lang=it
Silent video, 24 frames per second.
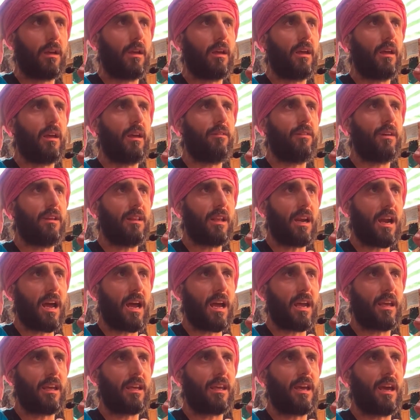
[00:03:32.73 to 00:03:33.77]
e
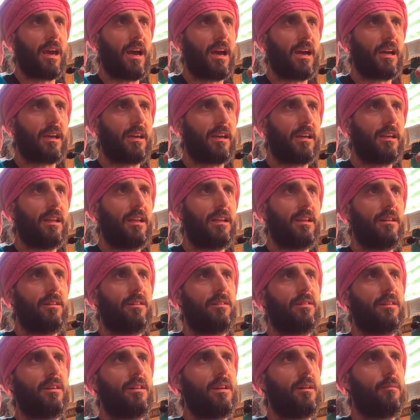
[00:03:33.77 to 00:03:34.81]
vedrai che anche negli
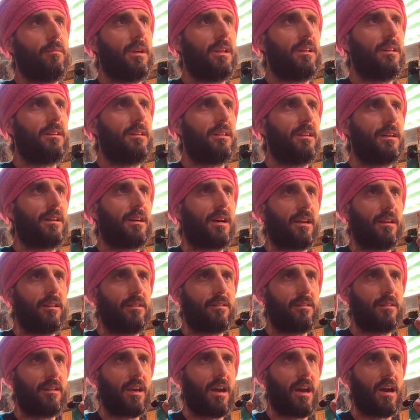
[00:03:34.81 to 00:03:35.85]
insegnamenti
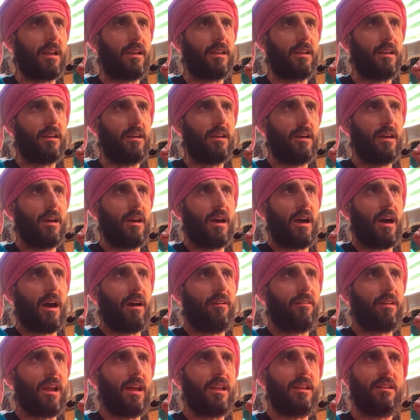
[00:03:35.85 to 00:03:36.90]
cristiani
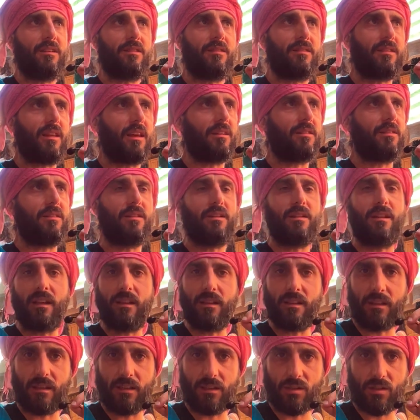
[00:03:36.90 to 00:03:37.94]
avrai gli stessi
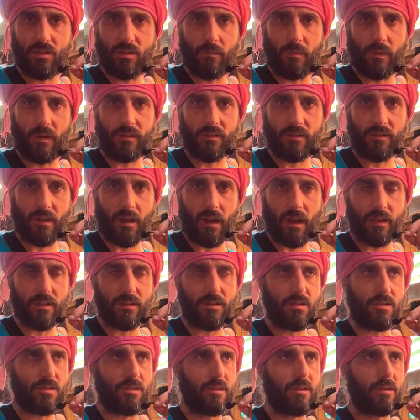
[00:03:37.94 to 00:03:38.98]
identici
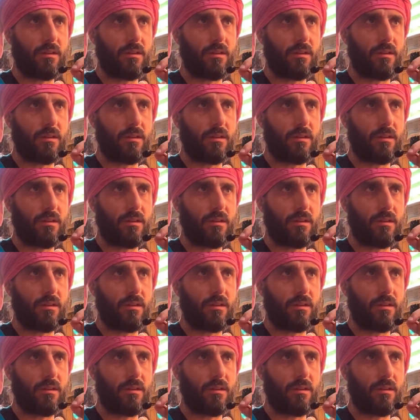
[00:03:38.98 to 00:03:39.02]
messaggi.